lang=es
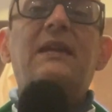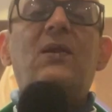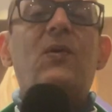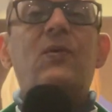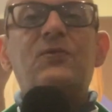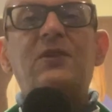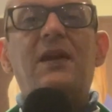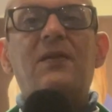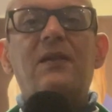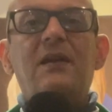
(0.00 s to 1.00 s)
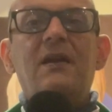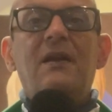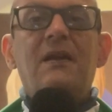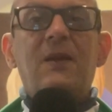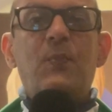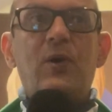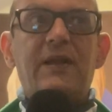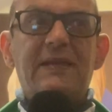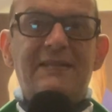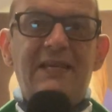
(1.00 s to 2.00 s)
que lo conocieron y
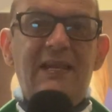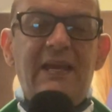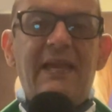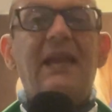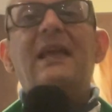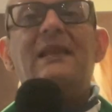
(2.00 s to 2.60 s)
poder decirle que